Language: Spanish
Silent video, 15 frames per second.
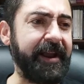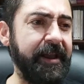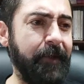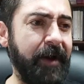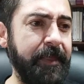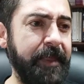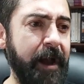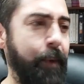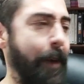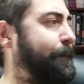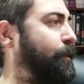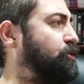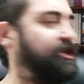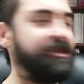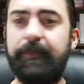qué banda? Pues
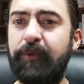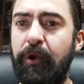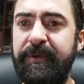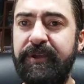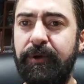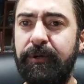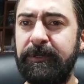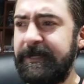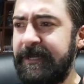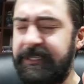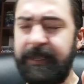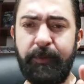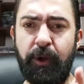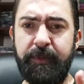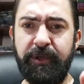pucha, se me olvidó,
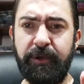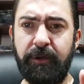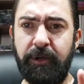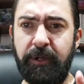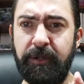se me olvidó.